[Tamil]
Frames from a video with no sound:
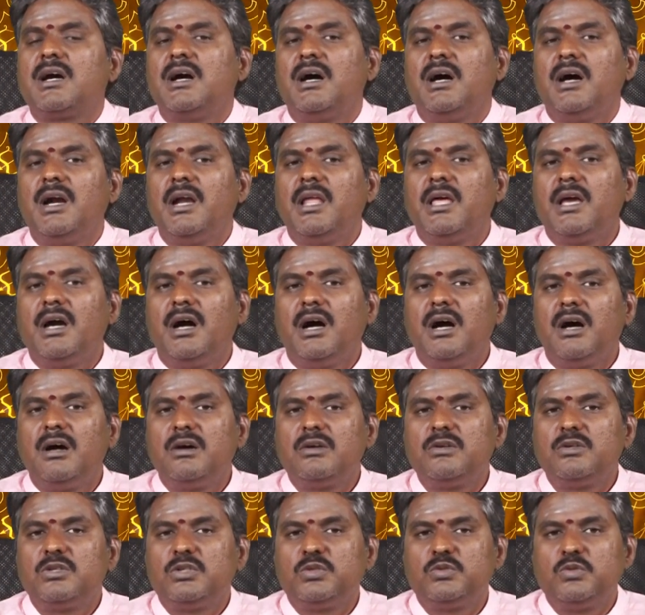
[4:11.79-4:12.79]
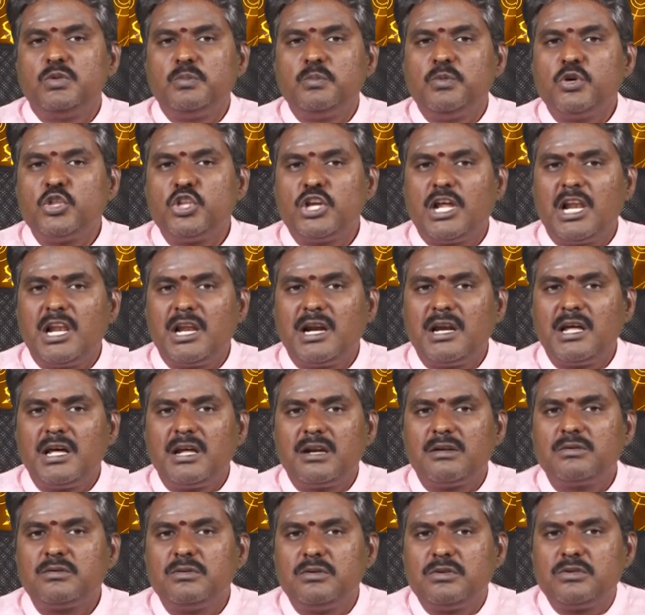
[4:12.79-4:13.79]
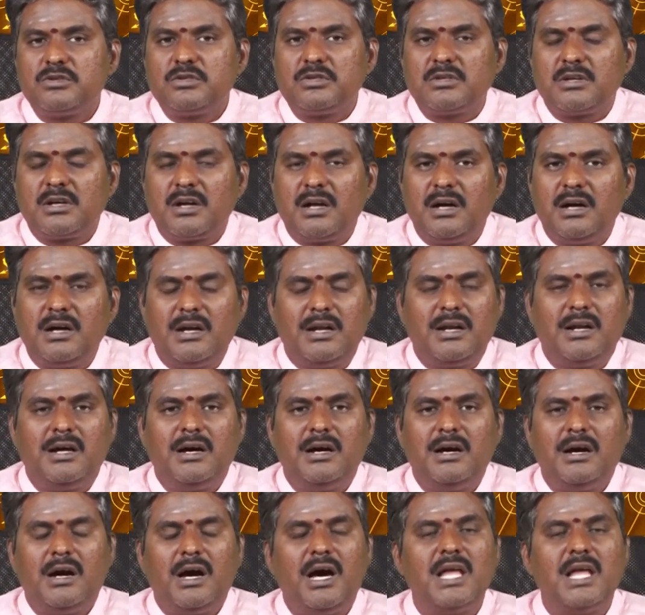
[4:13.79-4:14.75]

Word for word: காலை ஆறு டு ஒம்பது நல்ல நேரம் கொடுத்துருக்குறாங்கன்னா